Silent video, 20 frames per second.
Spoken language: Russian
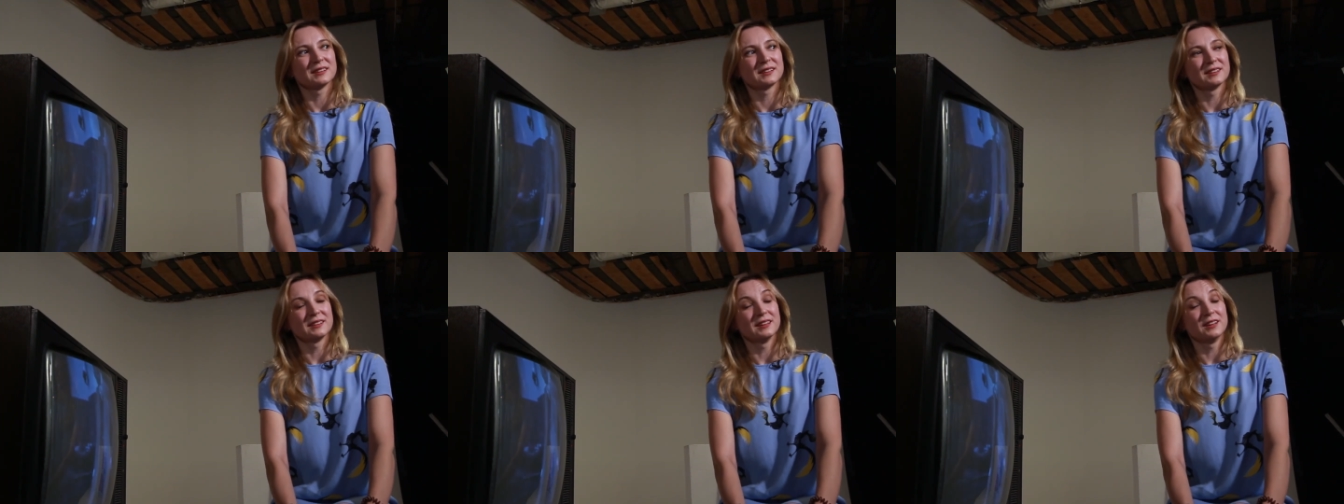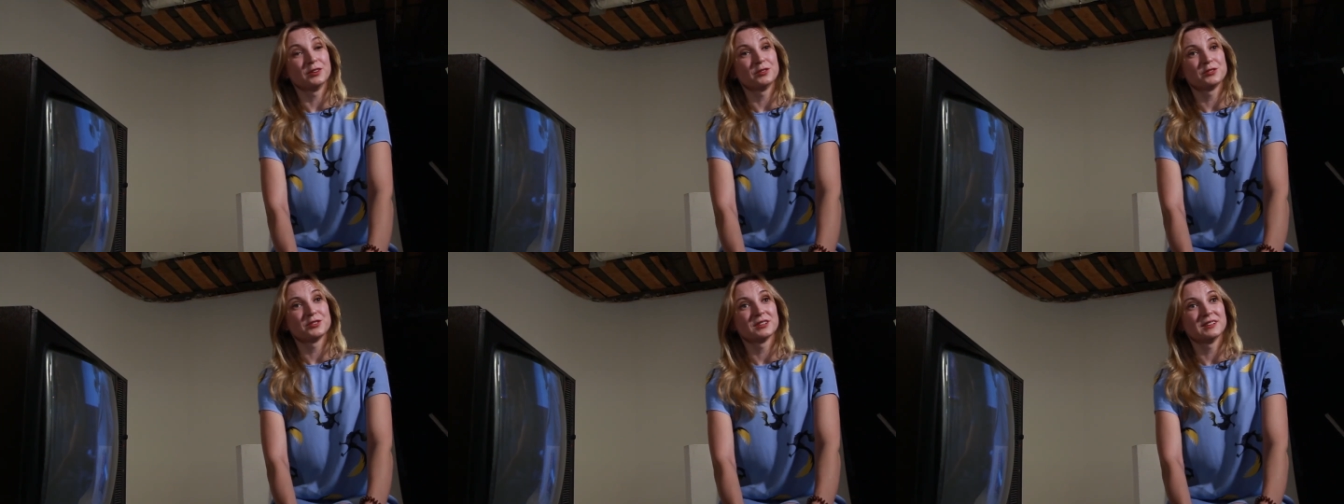когда
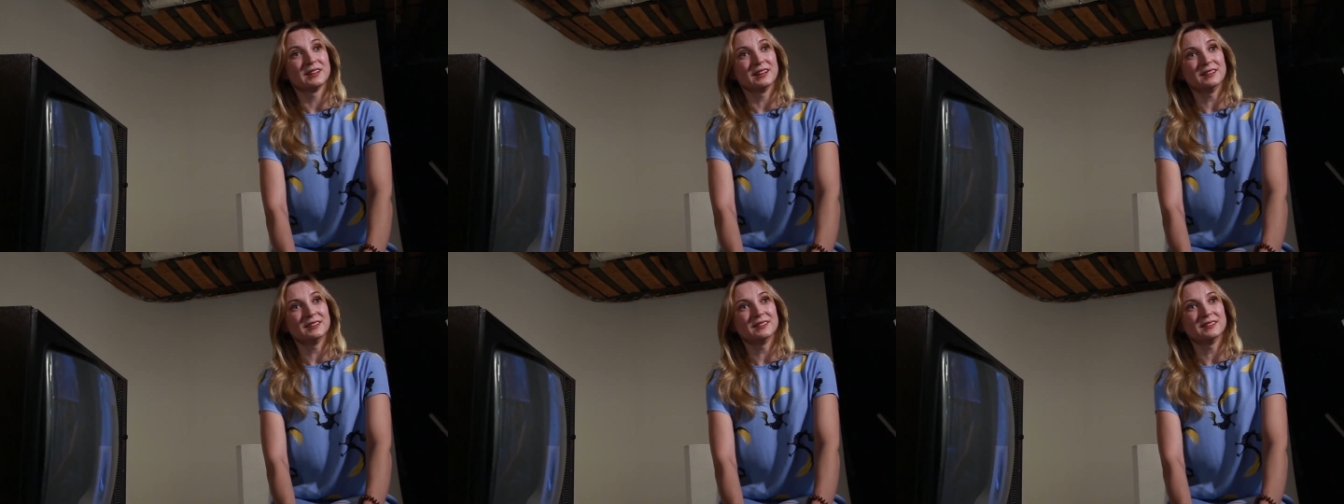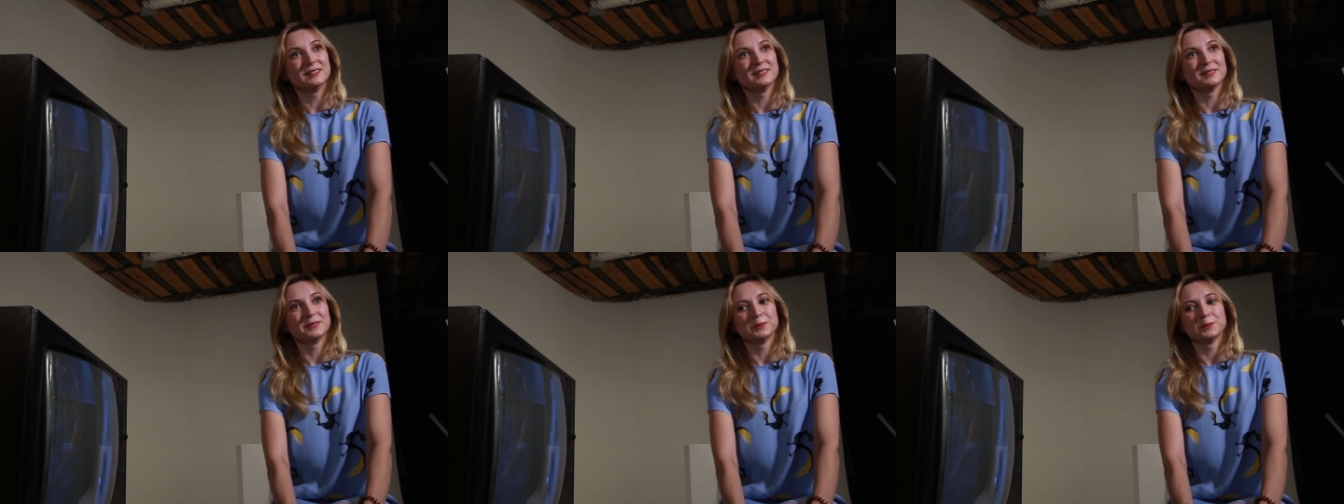я ее
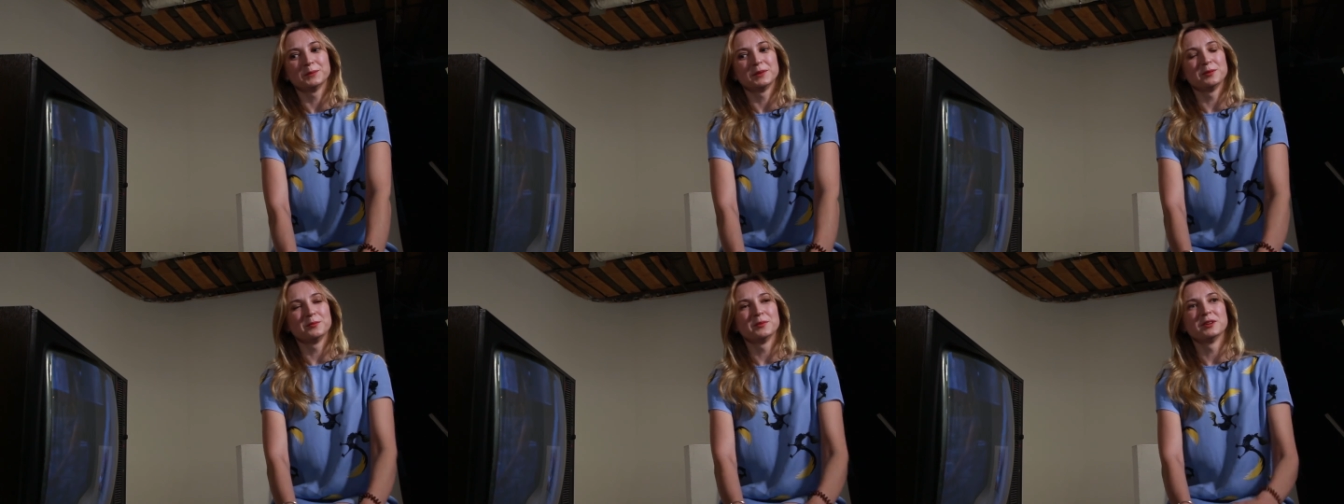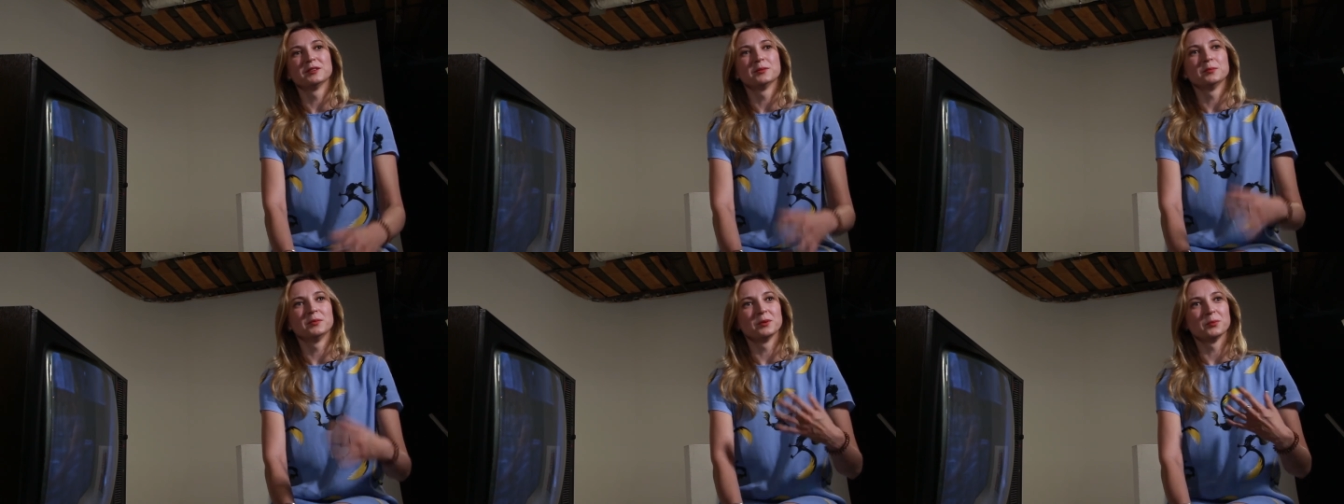читала, для
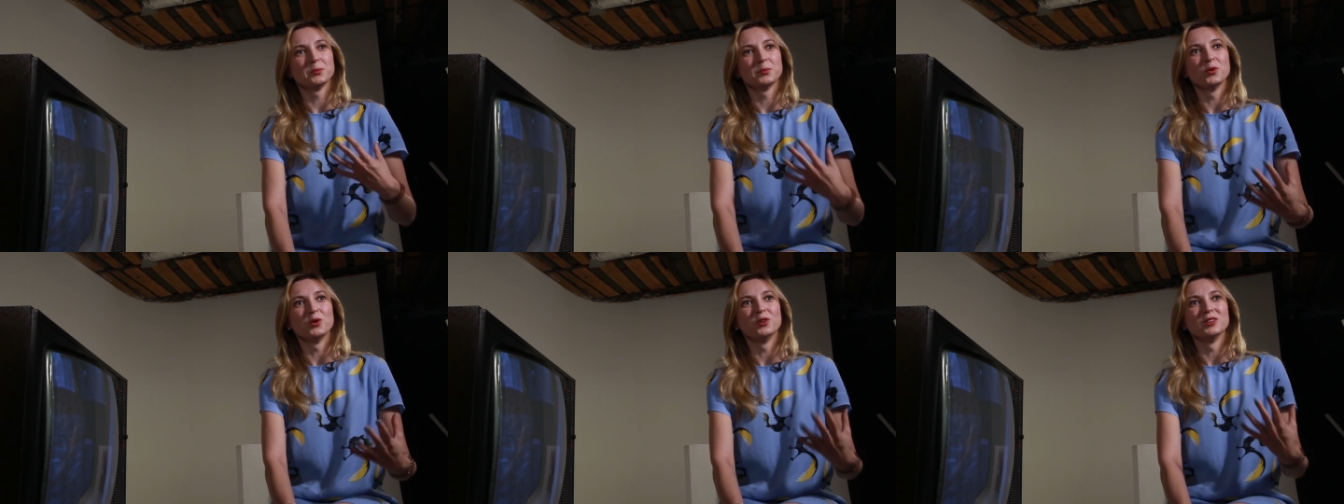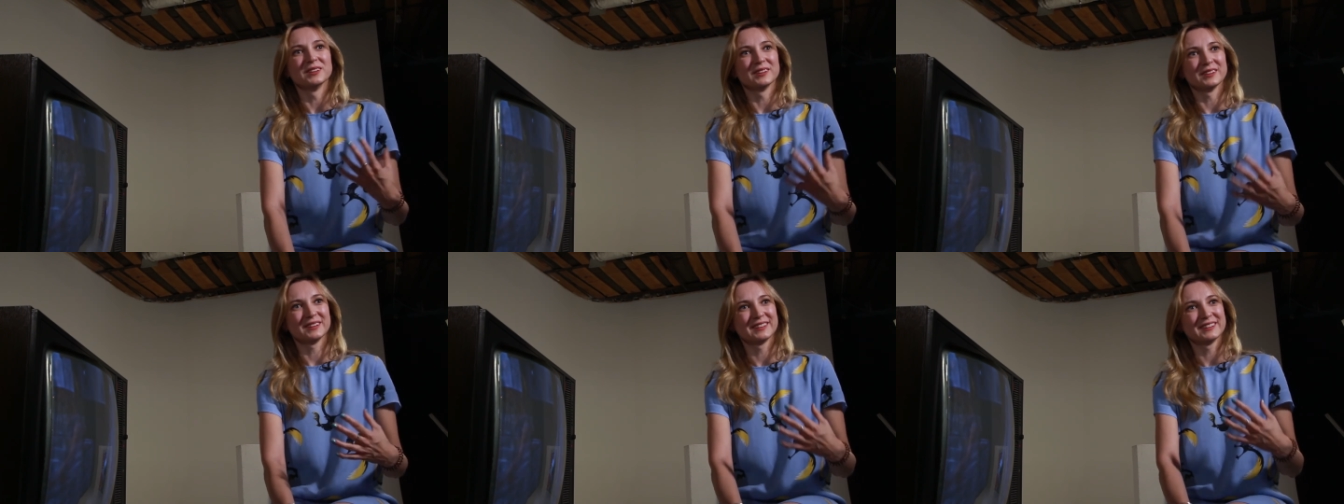меня это было
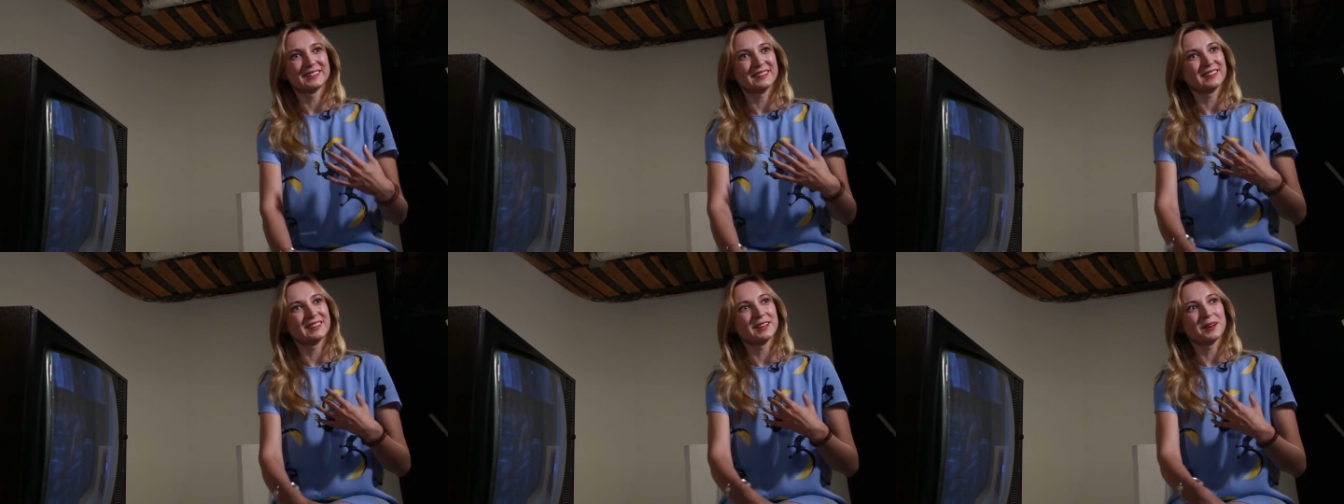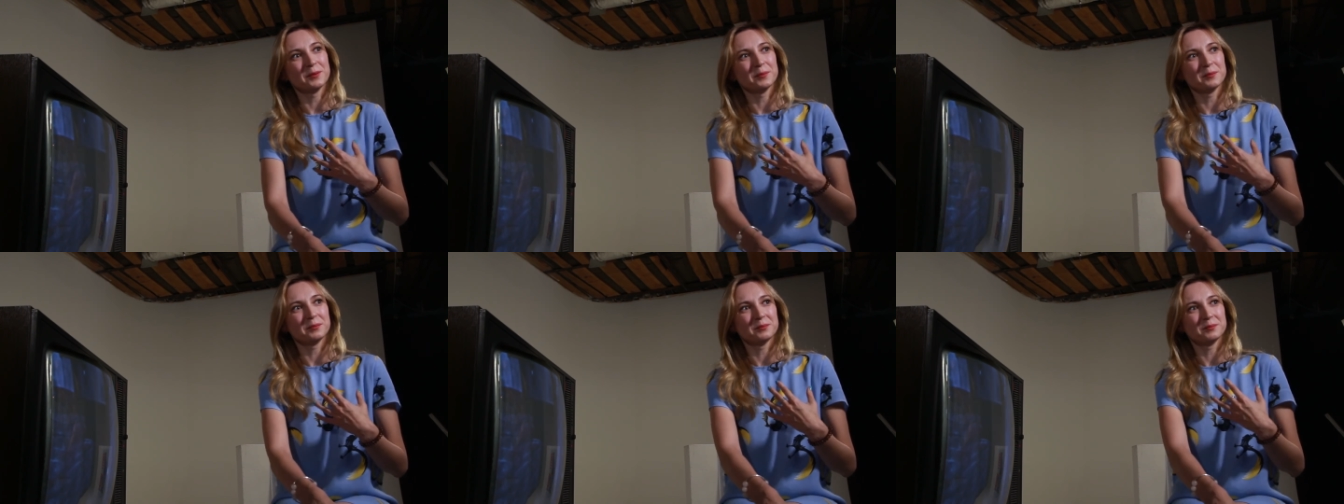больно. Хотя
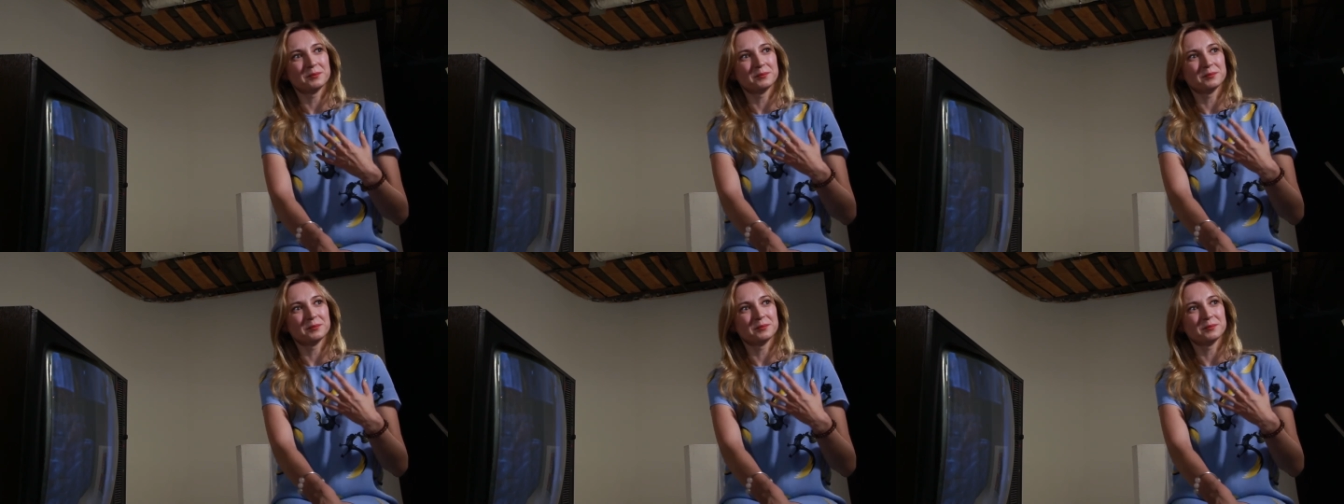я